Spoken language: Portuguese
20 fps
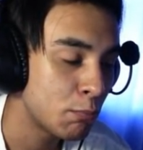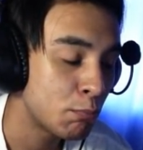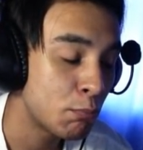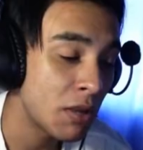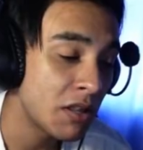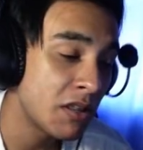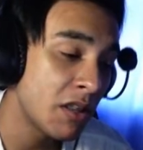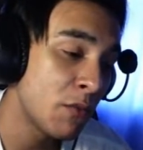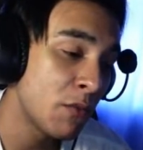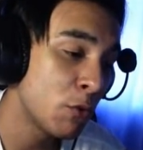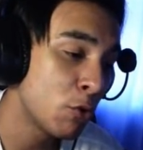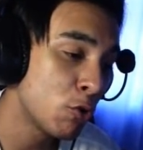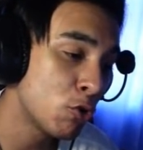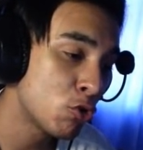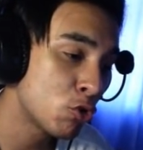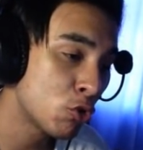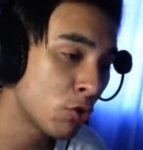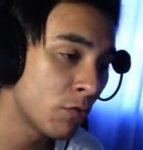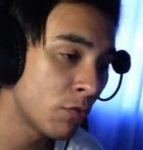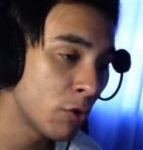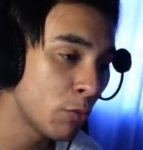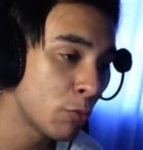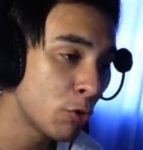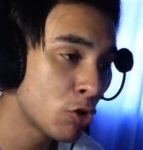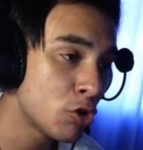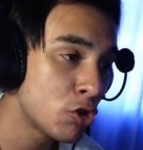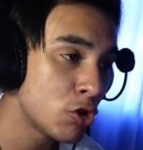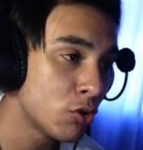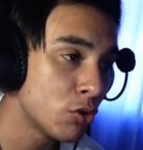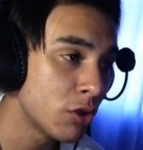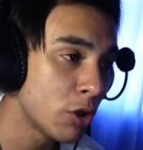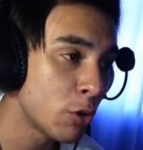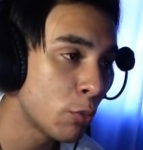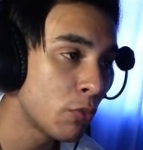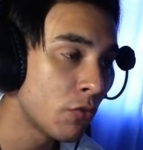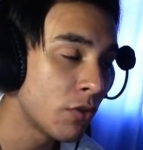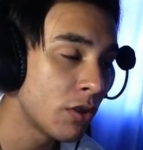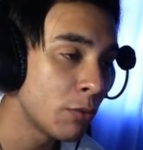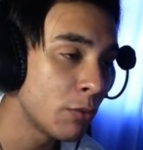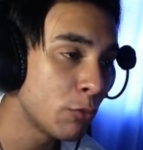Mas sem a vigor chofre e o brotinho não tem
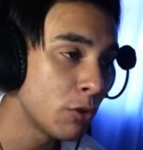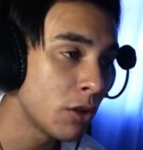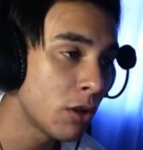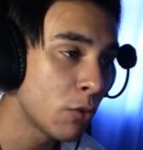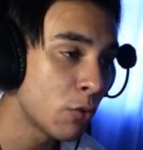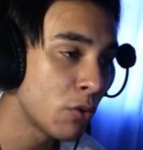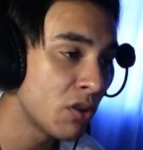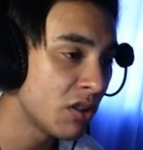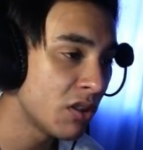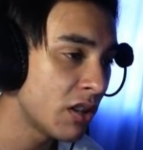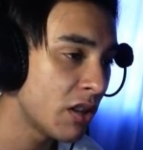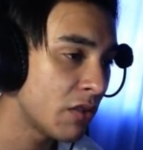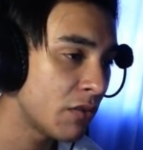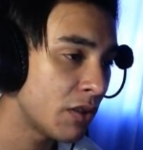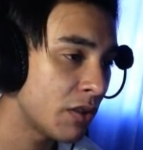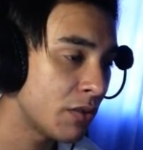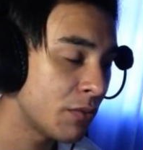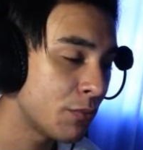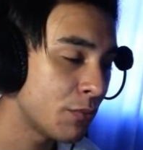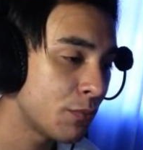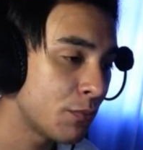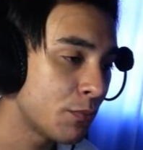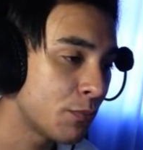como fazer muita coisa, né, velho?